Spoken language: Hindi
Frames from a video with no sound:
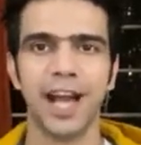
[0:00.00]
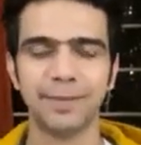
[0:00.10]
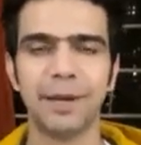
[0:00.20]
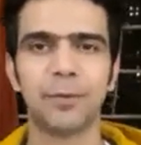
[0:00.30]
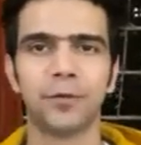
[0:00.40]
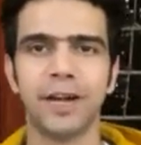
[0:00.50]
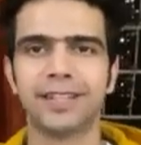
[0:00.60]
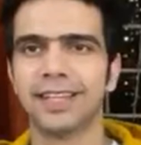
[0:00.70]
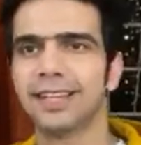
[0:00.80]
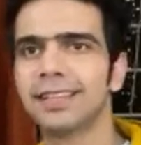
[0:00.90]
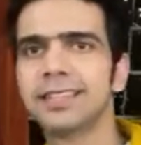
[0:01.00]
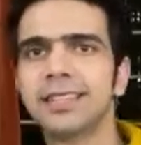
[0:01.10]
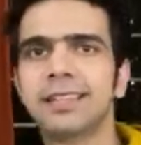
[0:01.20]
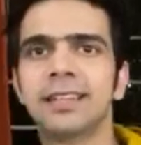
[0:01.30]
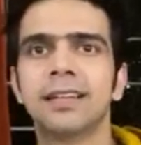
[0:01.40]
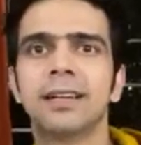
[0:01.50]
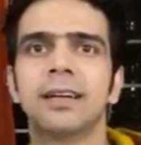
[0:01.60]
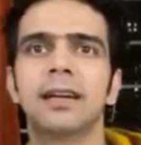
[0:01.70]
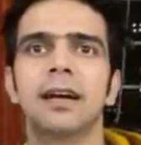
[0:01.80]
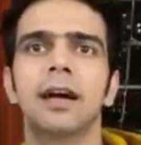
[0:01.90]
एंड माय प्रोफाइल
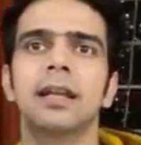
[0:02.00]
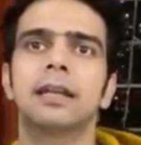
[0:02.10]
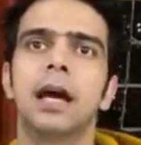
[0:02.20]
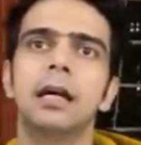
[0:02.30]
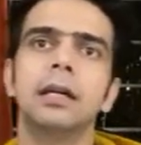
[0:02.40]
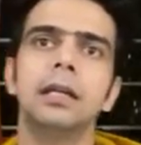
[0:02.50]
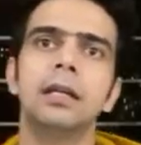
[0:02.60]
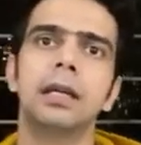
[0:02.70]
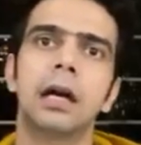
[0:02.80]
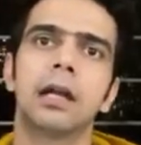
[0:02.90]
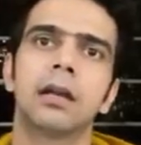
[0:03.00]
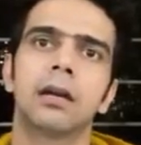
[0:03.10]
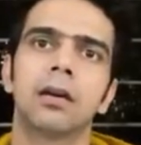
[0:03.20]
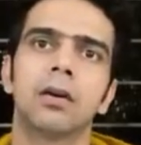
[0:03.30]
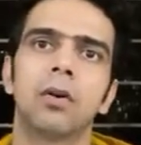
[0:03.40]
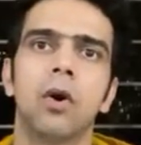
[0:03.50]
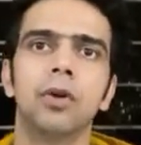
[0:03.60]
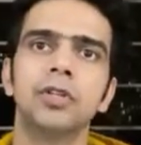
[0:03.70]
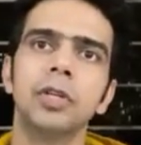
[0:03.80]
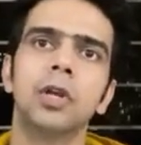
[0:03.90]
अरे क्या कर रही है यार
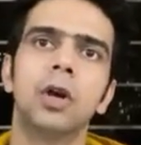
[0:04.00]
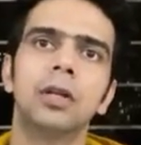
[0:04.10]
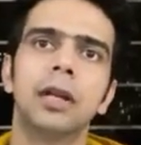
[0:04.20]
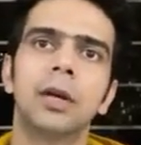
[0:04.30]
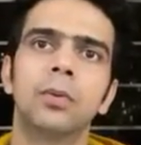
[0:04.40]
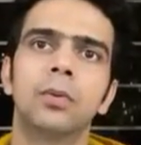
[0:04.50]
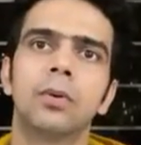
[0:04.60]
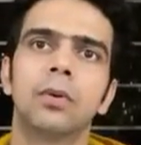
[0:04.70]
ऑडिशन रिकॉर्ड कर रहा हूँ